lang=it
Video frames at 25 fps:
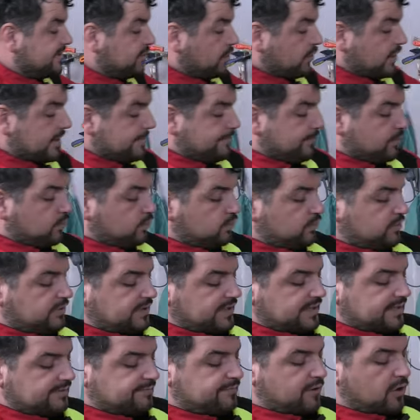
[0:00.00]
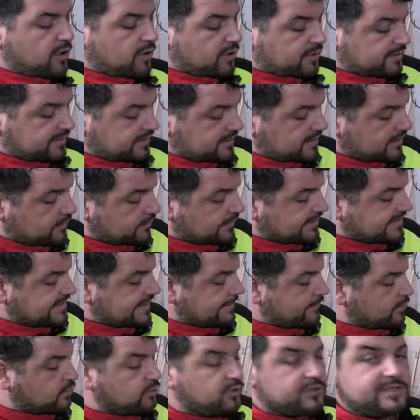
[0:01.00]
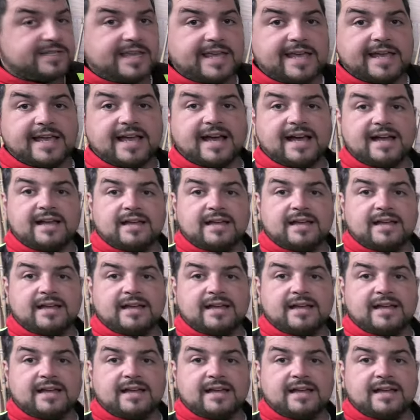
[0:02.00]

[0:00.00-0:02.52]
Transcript: sono i punti forti di questa motosega